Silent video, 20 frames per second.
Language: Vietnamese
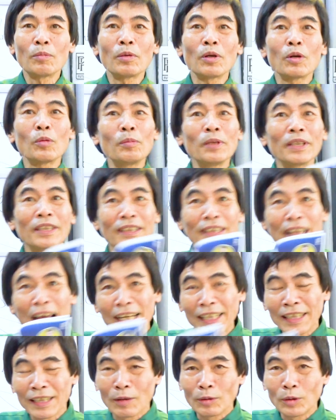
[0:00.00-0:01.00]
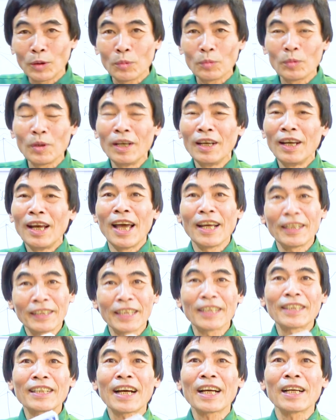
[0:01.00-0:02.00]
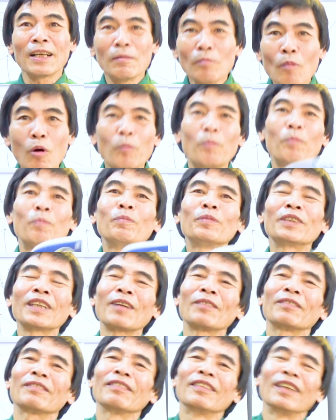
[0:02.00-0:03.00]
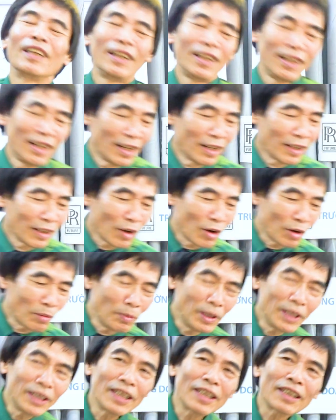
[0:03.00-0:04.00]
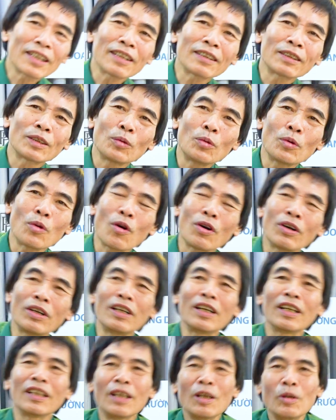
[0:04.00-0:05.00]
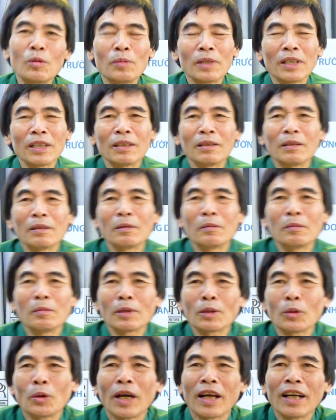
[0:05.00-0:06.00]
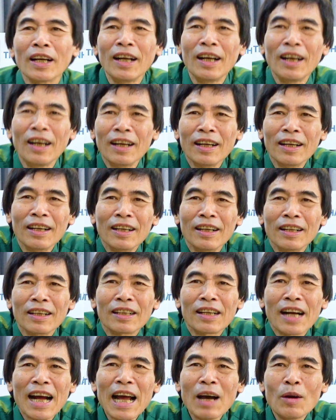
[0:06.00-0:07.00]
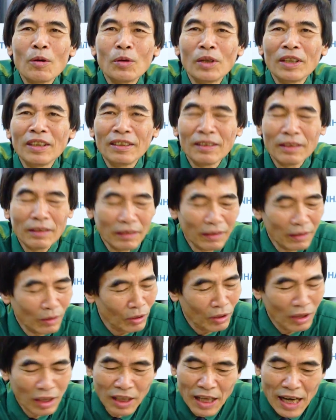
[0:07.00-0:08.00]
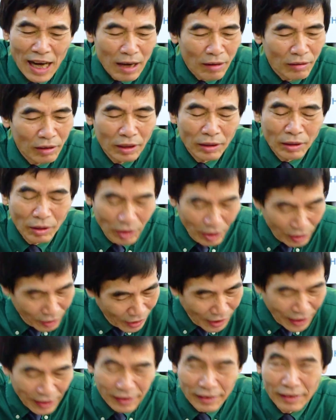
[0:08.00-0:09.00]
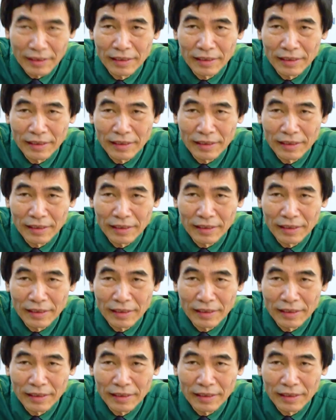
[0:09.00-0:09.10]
nó mới tái cấu trúc hết dịch cái bụp xong còn bây giờ các chú có người đâu mà mà tuyển gào lên thôi đừng gào nữa tôi nói thiệt